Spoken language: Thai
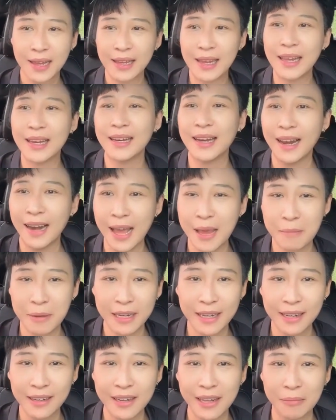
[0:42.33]
กินอะไรไป
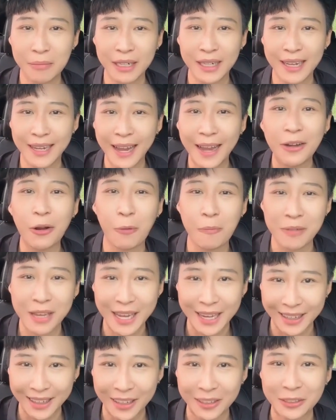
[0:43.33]
นิดนึงบางทีแค่ดมก
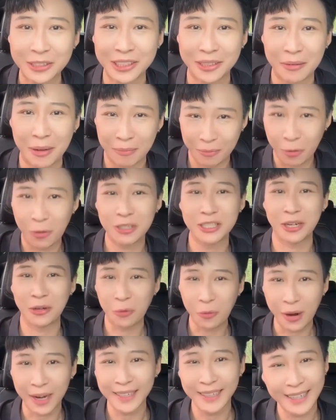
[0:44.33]
ลิ่นก็รู้สึกแบบโอ้ฉัน
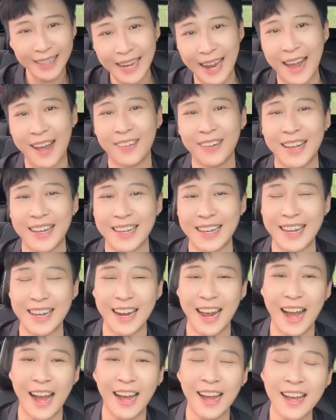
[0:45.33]
อ้วนขึ้นแล้วอะไรอย่างนี้
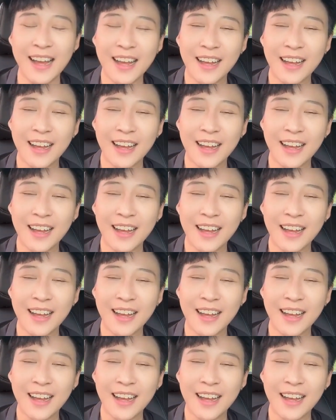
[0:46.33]
นะคะ